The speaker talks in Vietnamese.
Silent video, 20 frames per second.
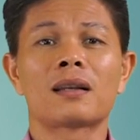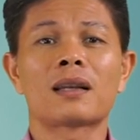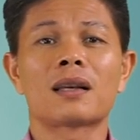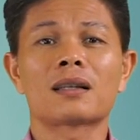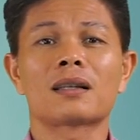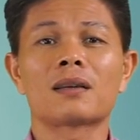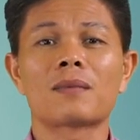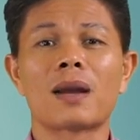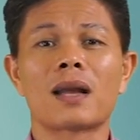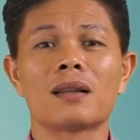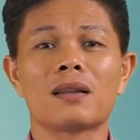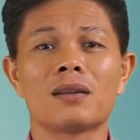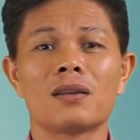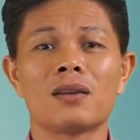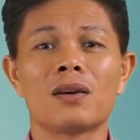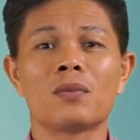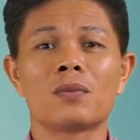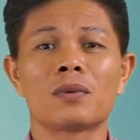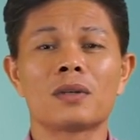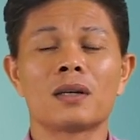các các bạn
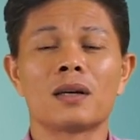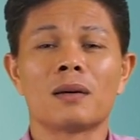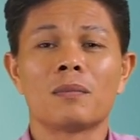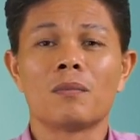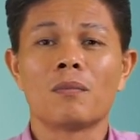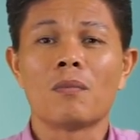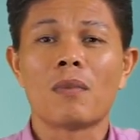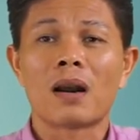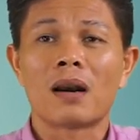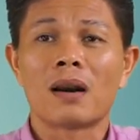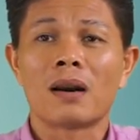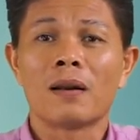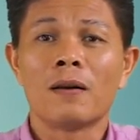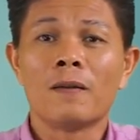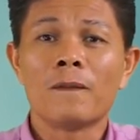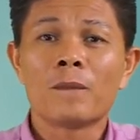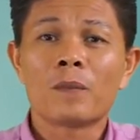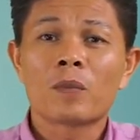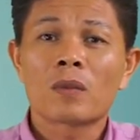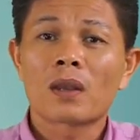dùng chưa mình
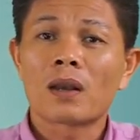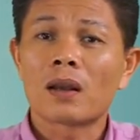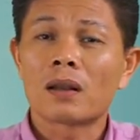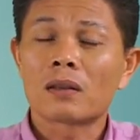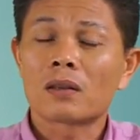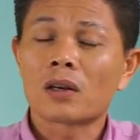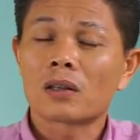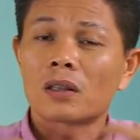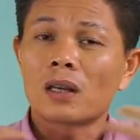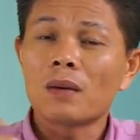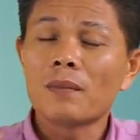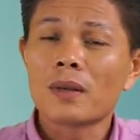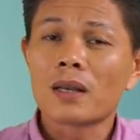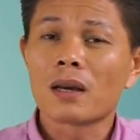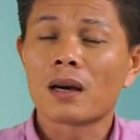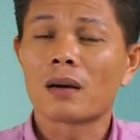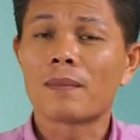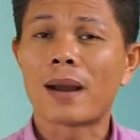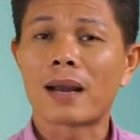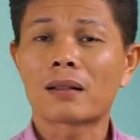à, cho tới bây
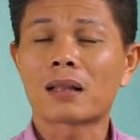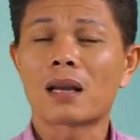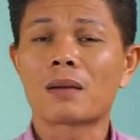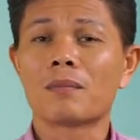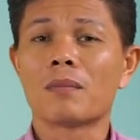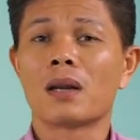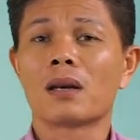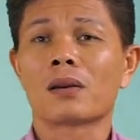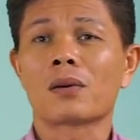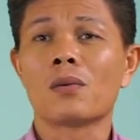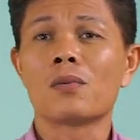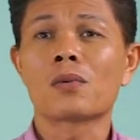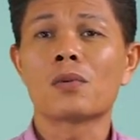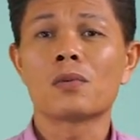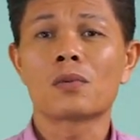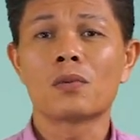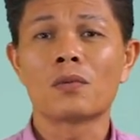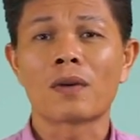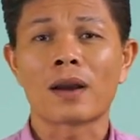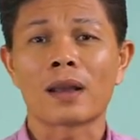giờ bản thân mình cũng
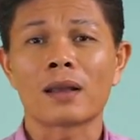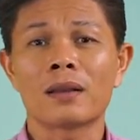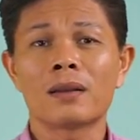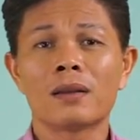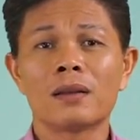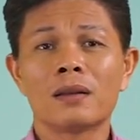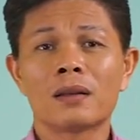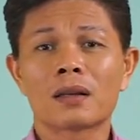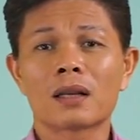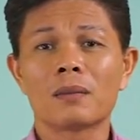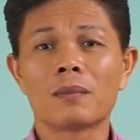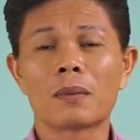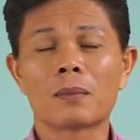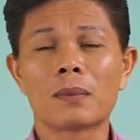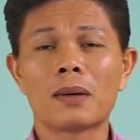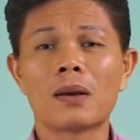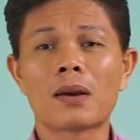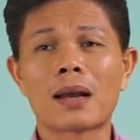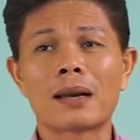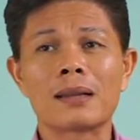cũng cũng vậy khi
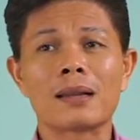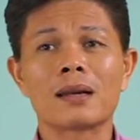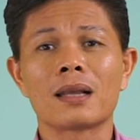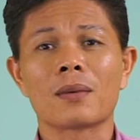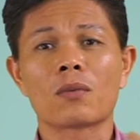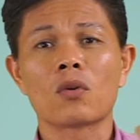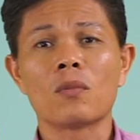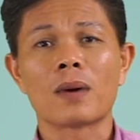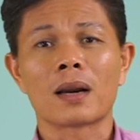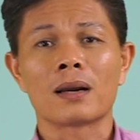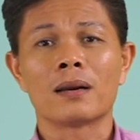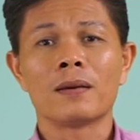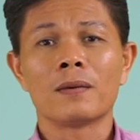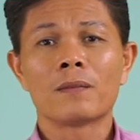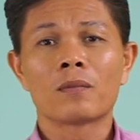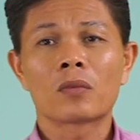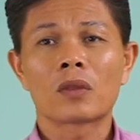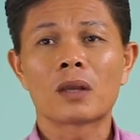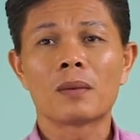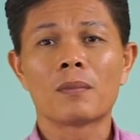mình điều hành doanh nghiệp của mình
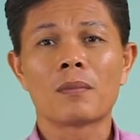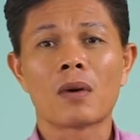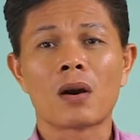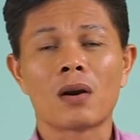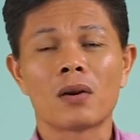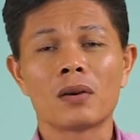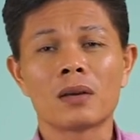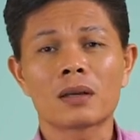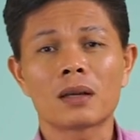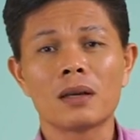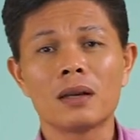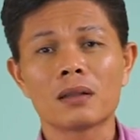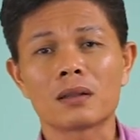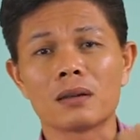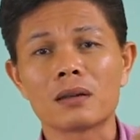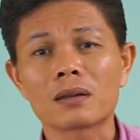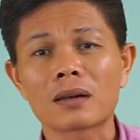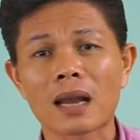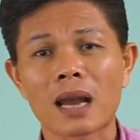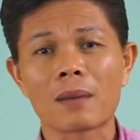thì mọi cái ý
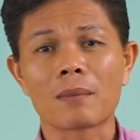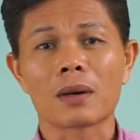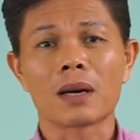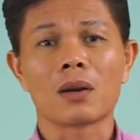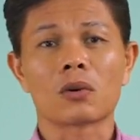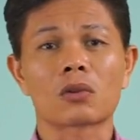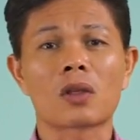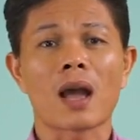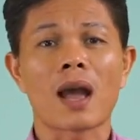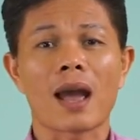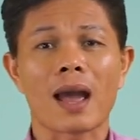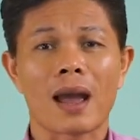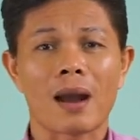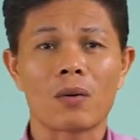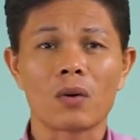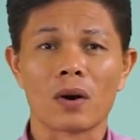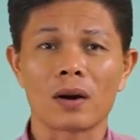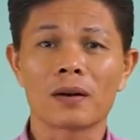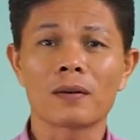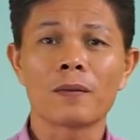tưởng ra mình đều
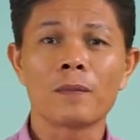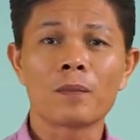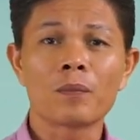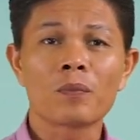thảo luận